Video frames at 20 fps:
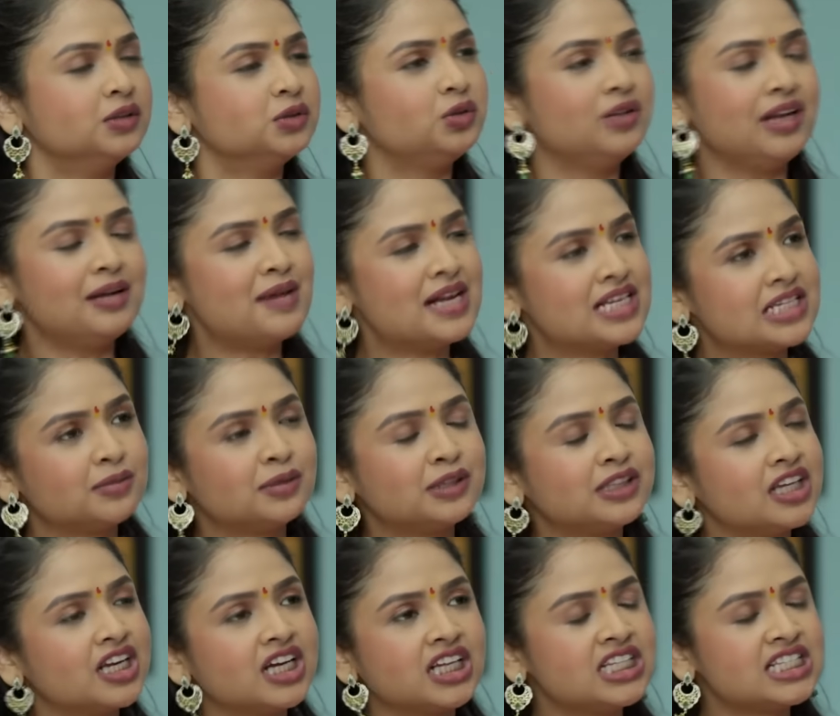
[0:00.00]
तुलाबल
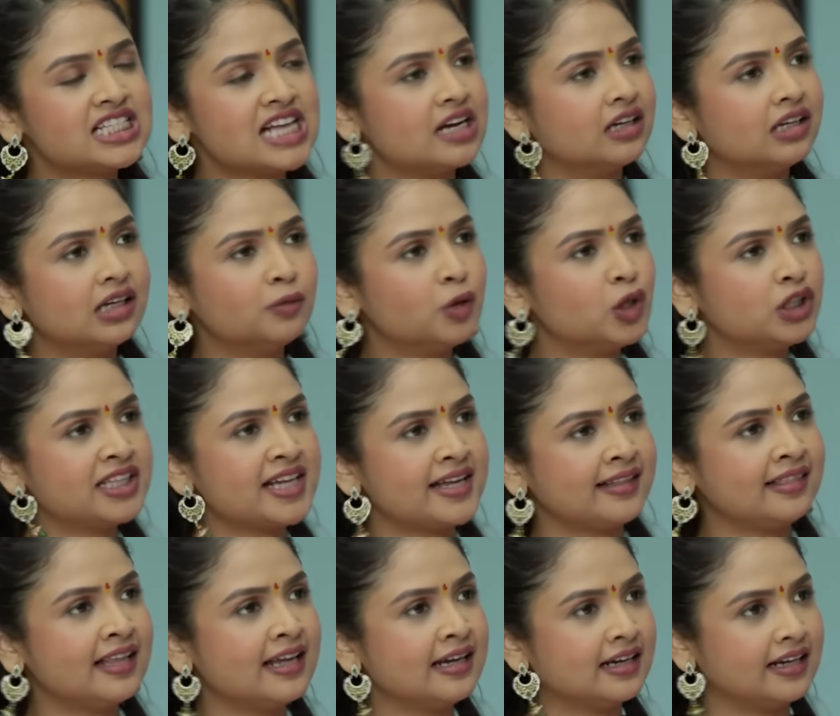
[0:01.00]
कभी चांगल बोलता
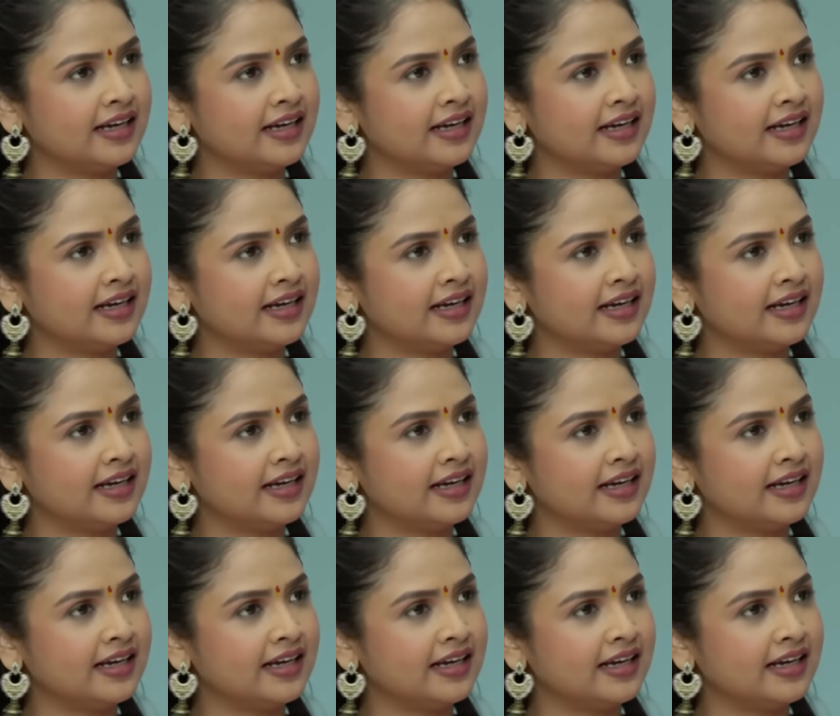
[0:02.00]
है नहीं